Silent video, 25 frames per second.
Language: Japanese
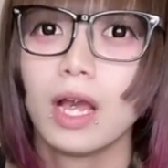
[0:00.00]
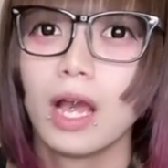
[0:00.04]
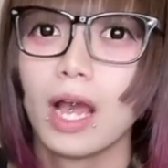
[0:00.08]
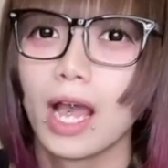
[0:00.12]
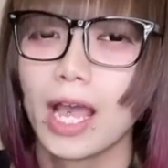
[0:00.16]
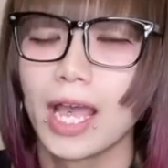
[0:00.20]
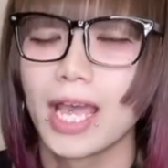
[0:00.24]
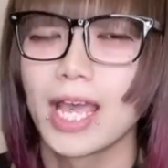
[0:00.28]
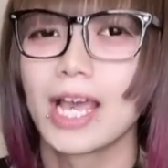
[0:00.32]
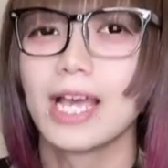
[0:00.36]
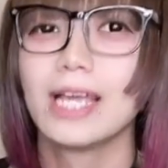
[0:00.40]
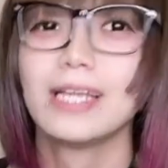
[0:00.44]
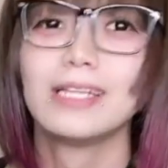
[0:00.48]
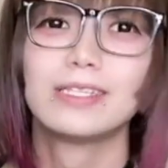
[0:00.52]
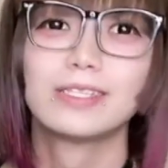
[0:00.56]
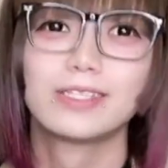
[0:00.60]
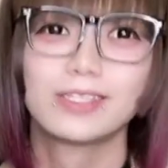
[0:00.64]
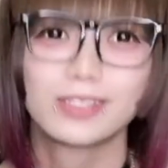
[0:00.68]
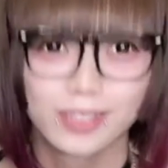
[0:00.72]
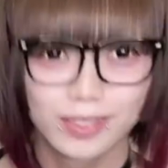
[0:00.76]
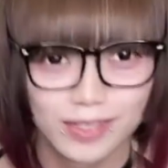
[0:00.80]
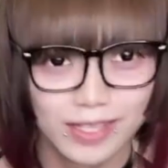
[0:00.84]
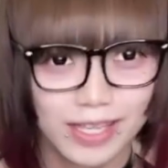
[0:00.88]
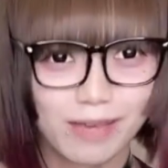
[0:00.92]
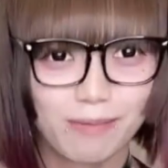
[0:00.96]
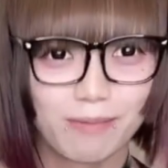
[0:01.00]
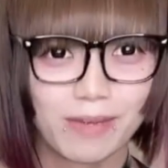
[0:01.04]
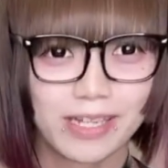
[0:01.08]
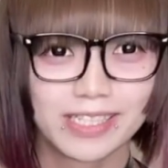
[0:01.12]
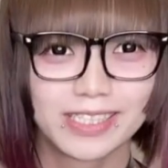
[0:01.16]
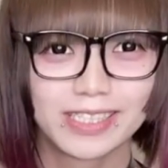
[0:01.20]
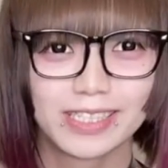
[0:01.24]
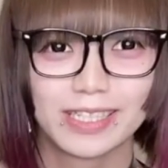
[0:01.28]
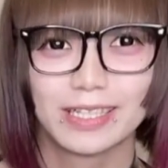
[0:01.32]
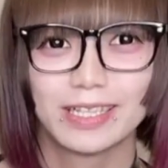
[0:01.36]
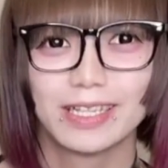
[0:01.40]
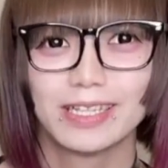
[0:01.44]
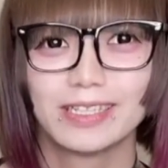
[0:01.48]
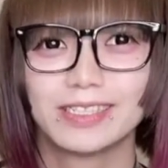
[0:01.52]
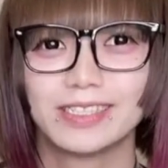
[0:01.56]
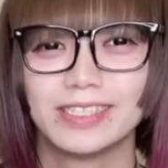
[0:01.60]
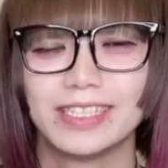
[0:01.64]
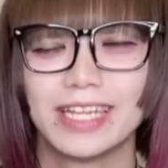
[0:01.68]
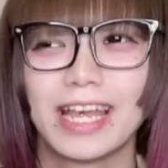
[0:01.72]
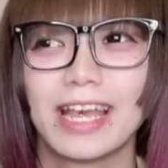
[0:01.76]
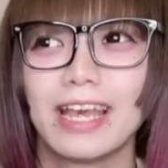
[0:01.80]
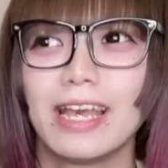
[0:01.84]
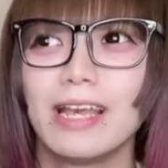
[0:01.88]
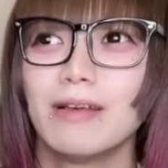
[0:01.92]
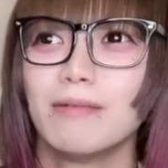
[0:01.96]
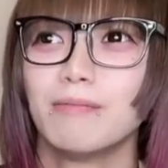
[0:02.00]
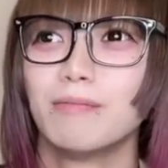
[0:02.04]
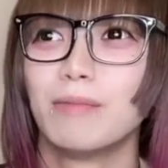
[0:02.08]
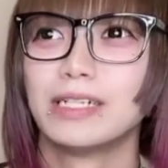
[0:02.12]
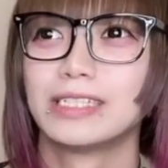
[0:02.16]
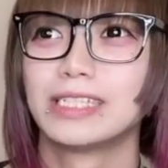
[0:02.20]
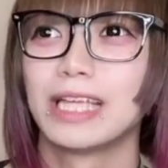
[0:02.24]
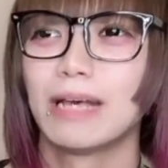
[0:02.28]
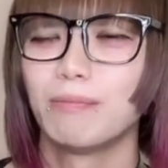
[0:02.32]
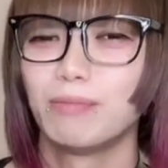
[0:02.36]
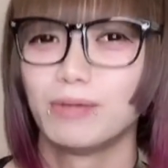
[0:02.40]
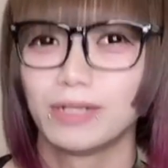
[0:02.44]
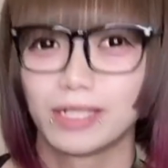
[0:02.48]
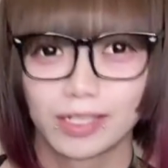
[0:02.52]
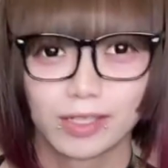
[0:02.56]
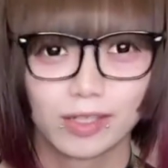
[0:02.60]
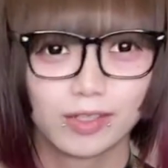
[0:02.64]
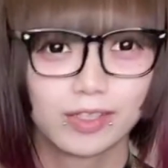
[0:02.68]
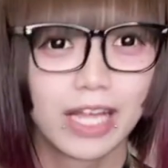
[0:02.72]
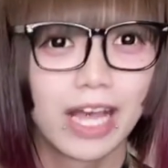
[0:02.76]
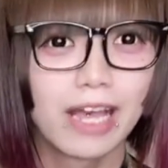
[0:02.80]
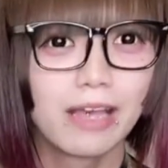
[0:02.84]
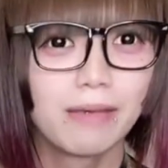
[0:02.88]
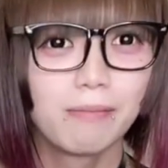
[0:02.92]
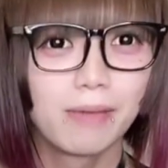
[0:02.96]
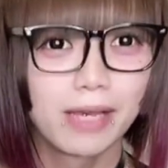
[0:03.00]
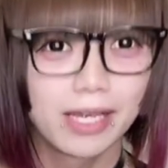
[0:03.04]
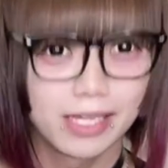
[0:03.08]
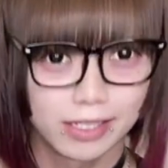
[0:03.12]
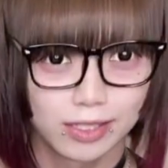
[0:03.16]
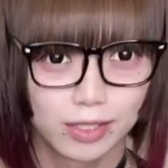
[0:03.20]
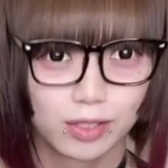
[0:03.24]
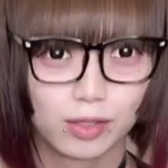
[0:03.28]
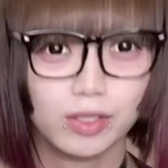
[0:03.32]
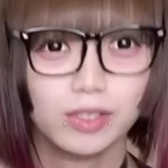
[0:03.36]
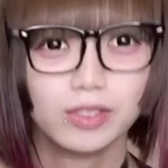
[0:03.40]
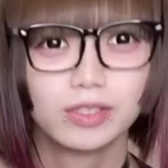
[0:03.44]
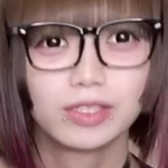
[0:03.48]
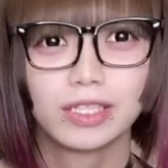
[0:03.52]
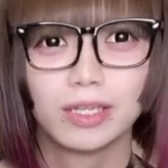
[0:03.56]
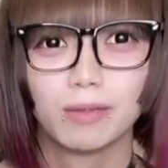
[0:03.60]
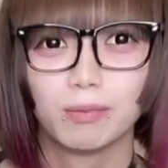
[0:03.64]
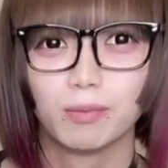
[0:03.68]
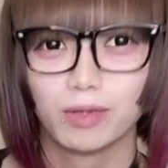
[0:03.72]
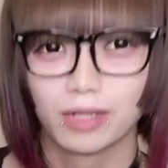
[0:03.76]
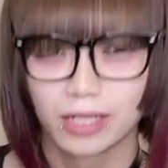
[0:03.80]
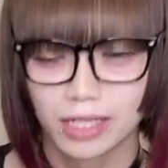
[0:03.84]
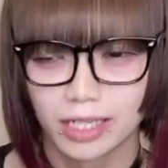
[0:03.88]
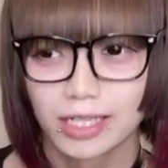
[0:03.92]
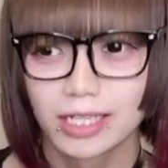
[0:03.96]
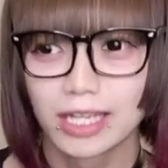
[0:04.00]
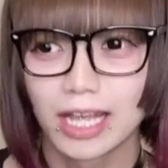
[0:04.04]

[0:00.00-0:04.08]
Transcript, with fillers: はいはい、続きましてですね、まあサプリの代名詞と言ってもいい